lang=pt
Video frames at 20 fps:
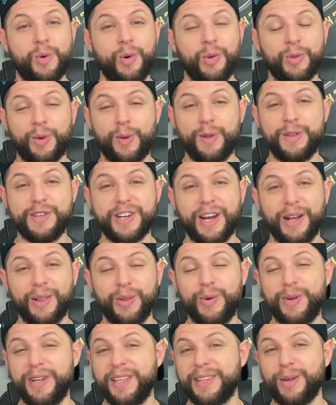controle de
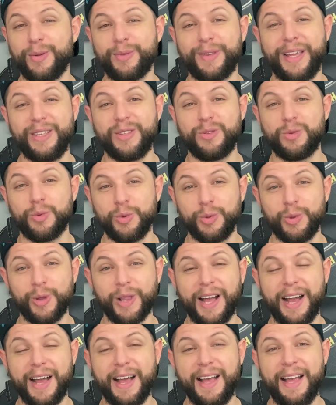calor, então tem tudo
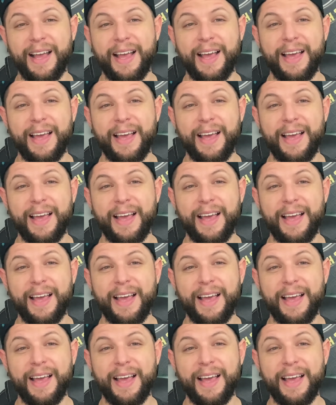lá